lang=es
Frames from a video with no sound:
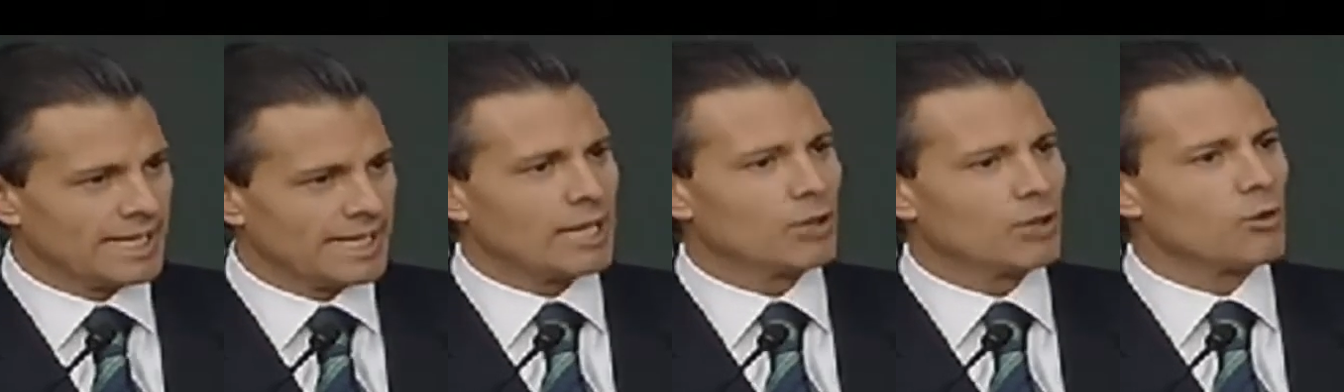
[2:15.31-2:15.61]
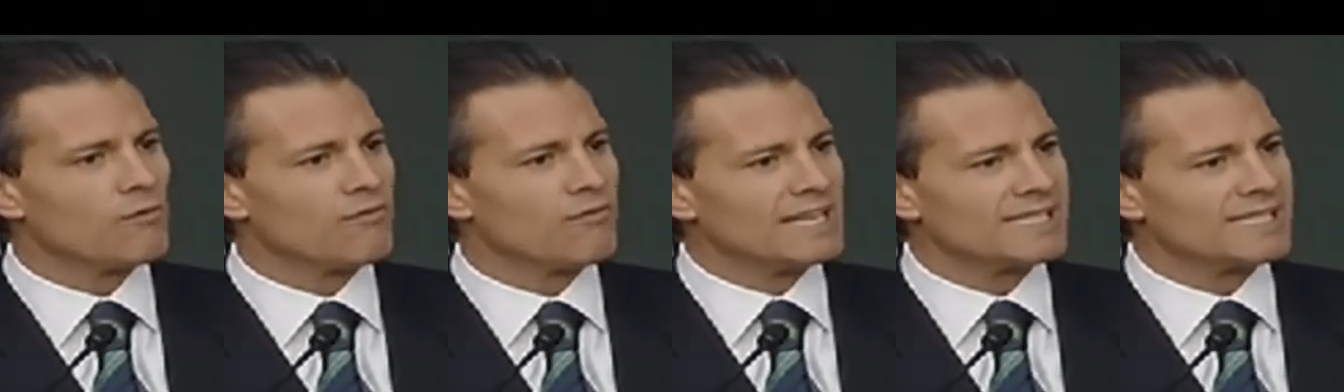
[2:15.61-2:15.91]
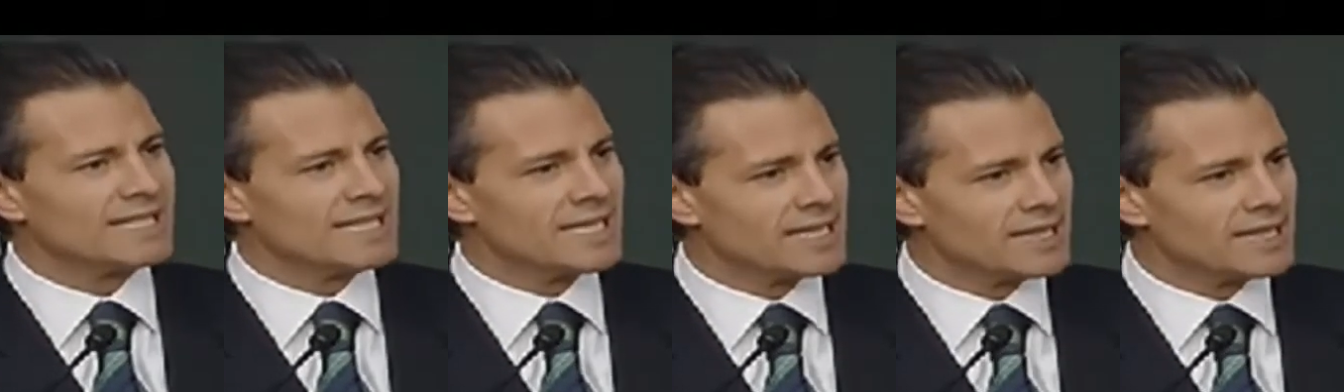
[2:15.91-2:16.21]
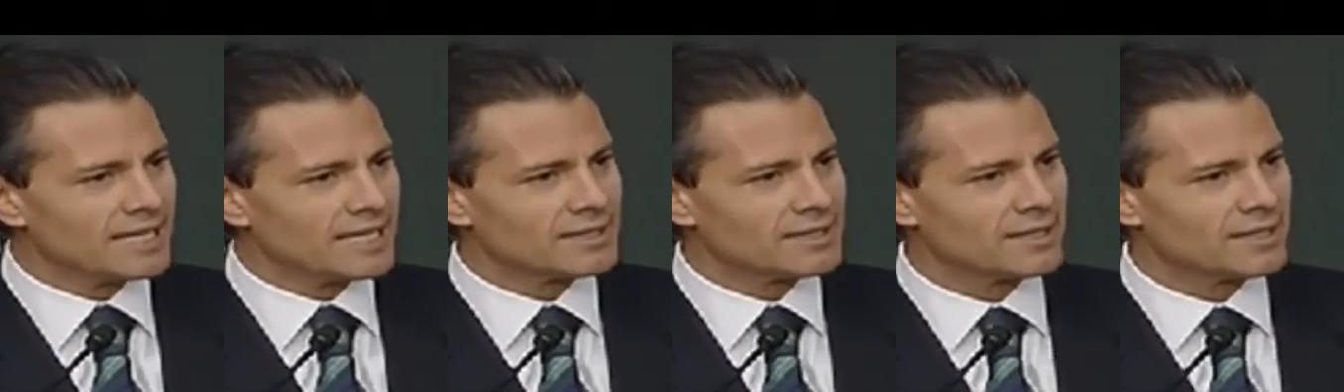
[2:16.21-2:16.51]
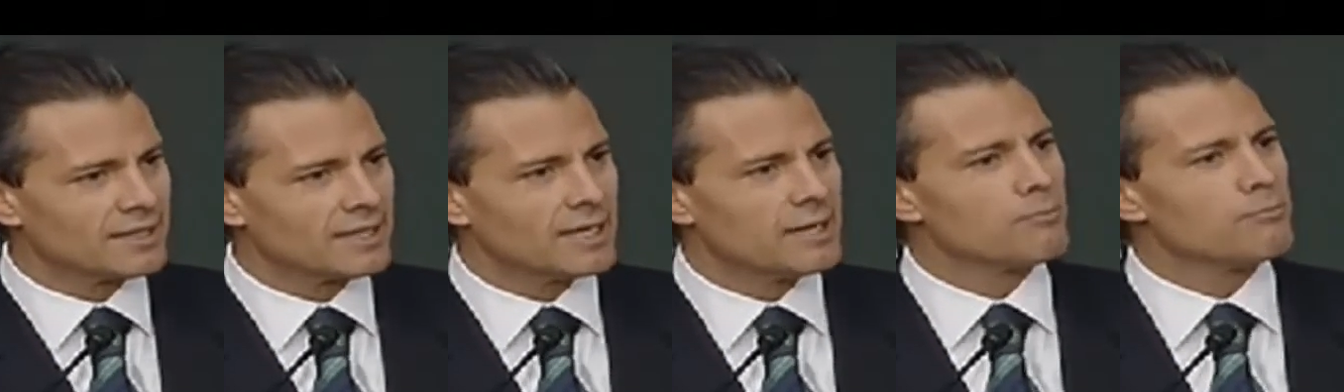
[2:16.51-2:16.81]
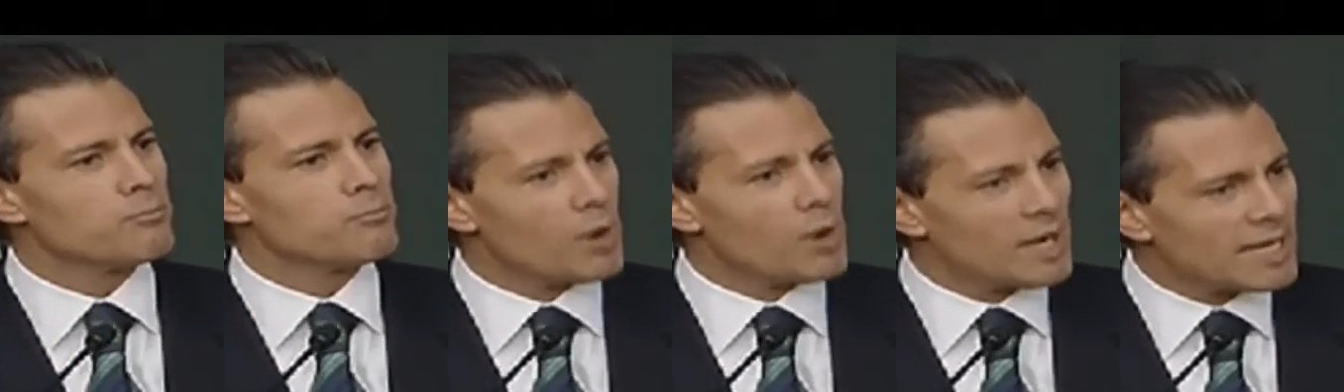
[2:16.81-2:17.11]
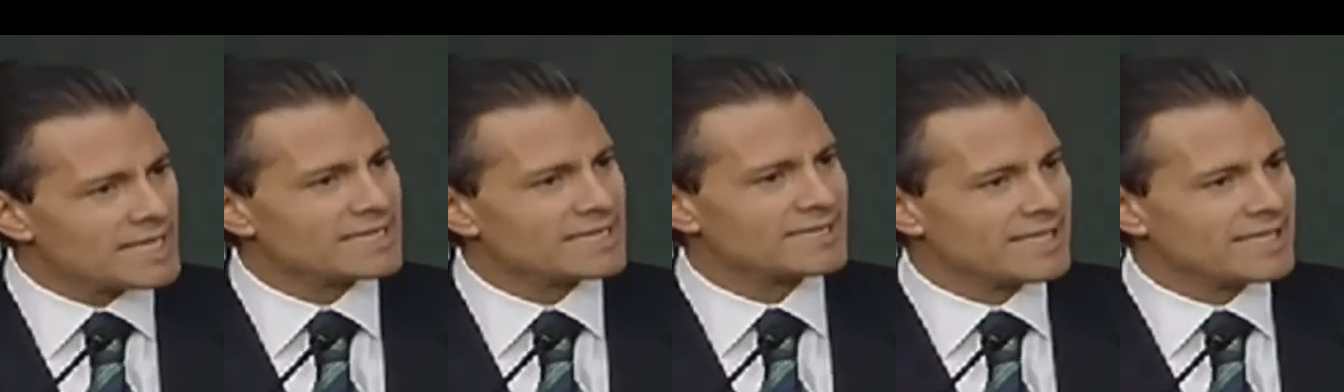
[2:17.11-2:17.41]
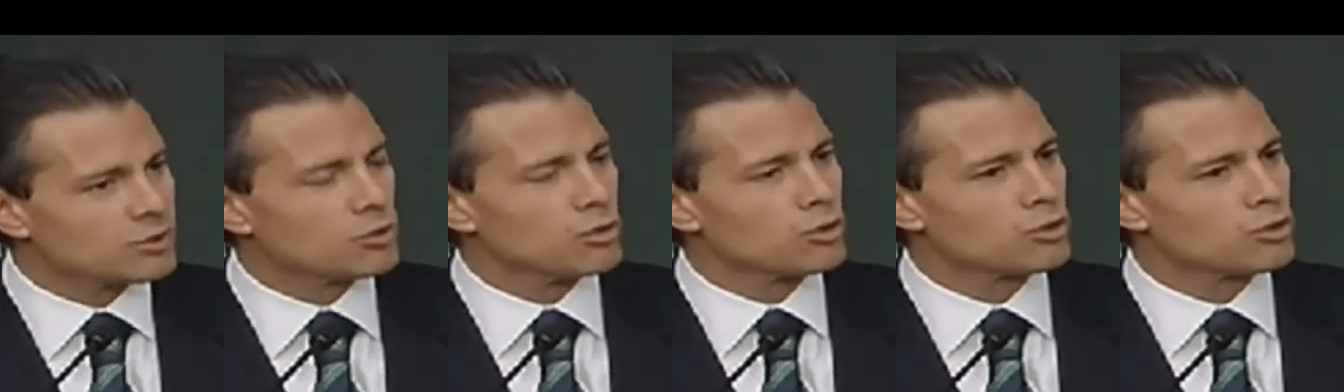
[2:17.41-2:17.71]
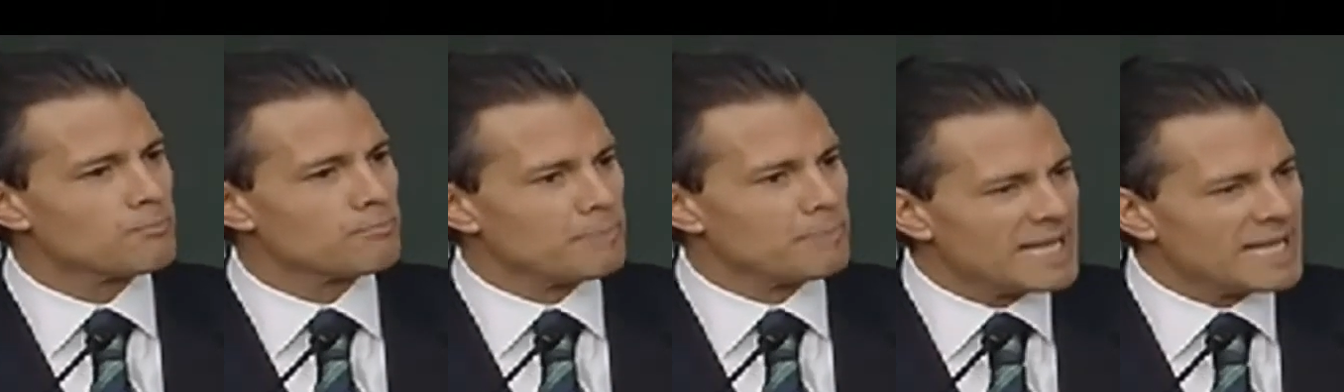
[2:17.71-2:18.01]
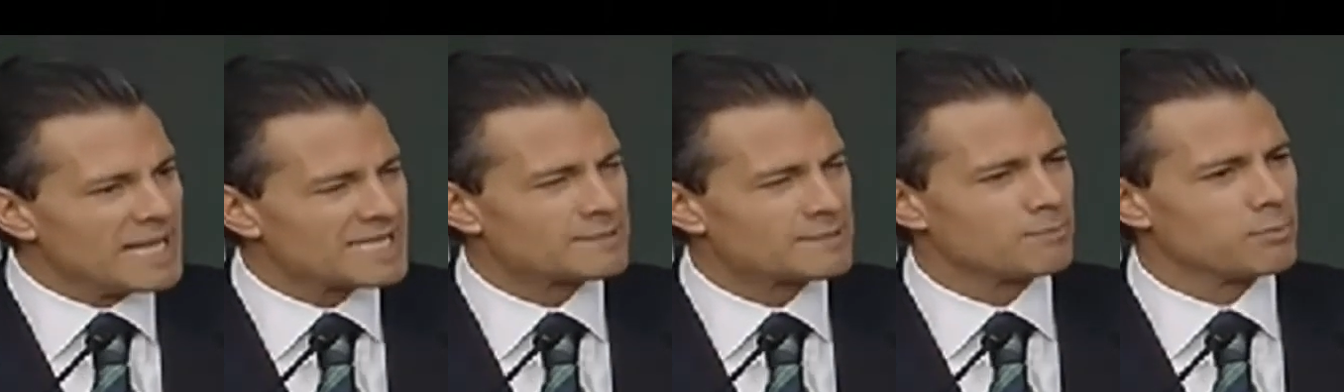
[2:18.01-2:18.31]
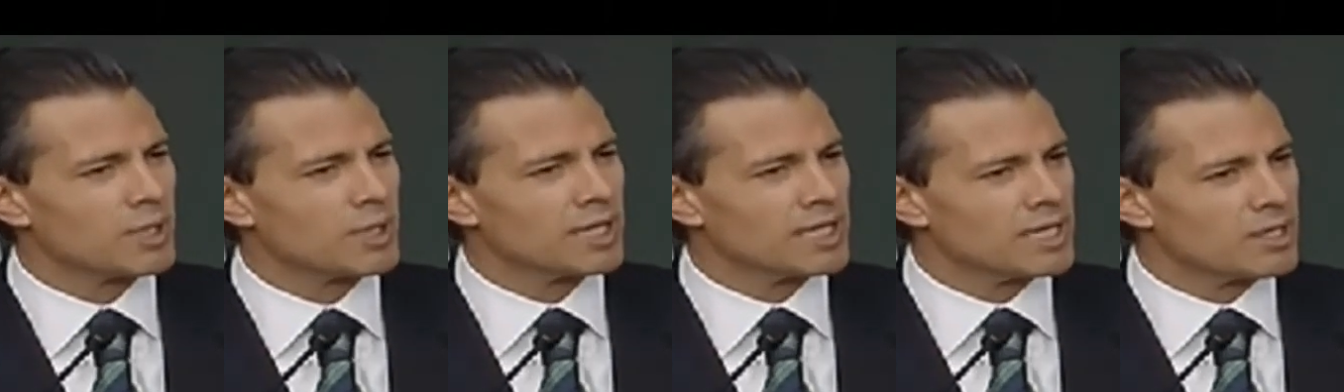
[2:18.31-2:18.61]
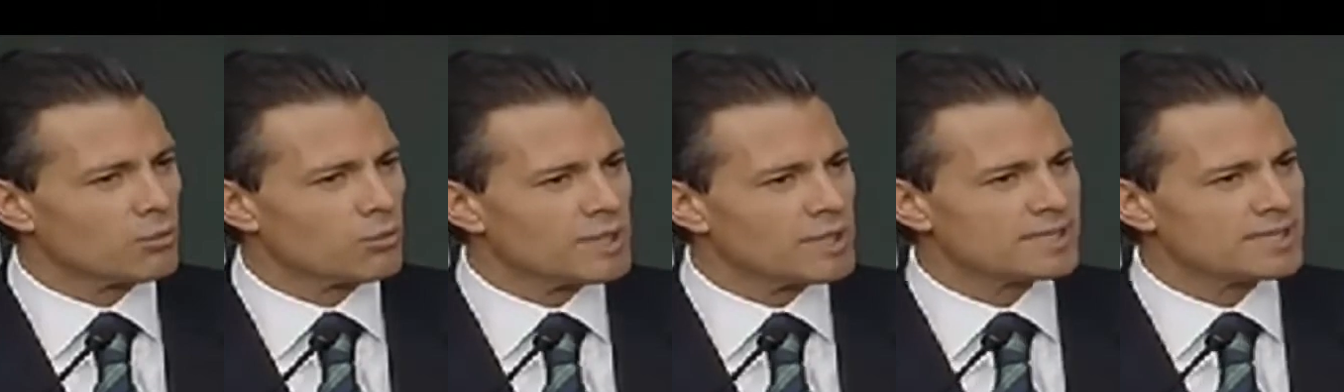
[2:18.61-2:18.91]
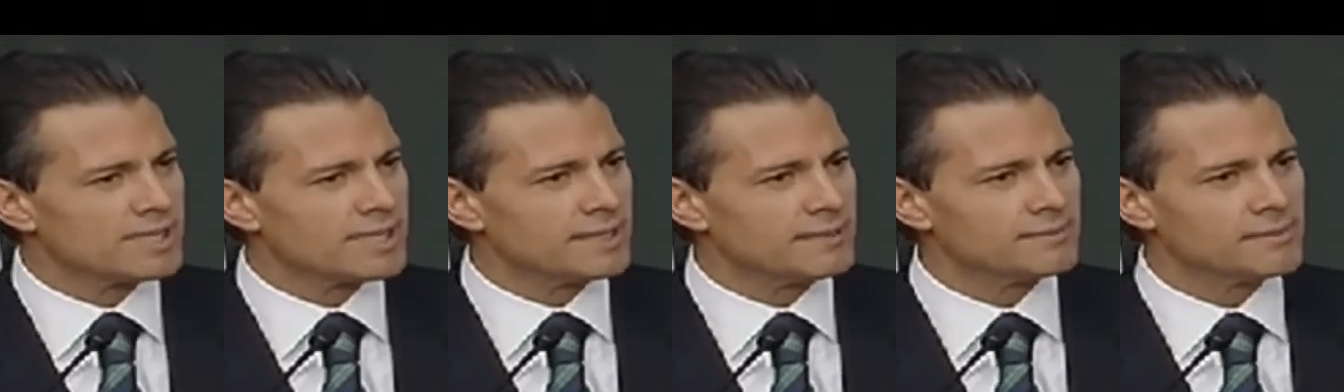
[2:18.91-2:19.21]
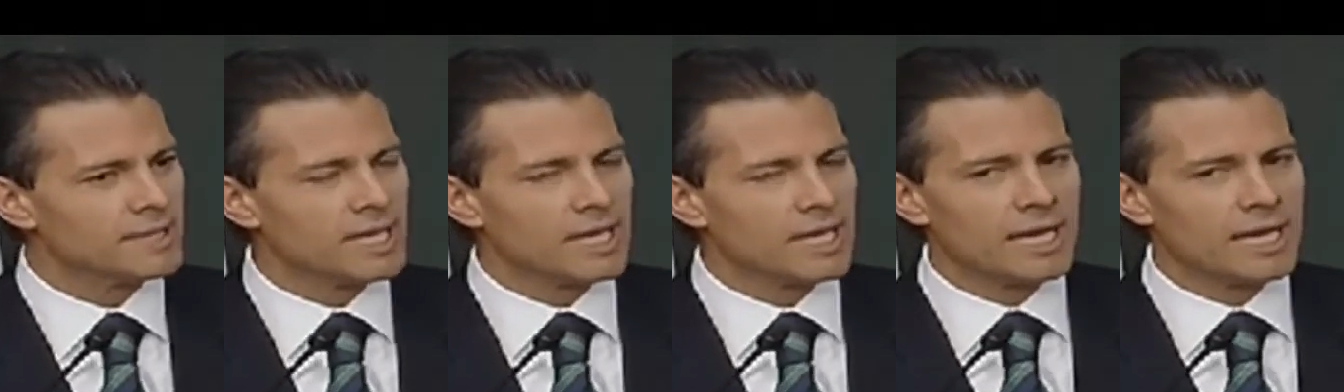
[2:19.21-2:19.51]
que con facilidad pueden ser corrompidas por la delincuencia,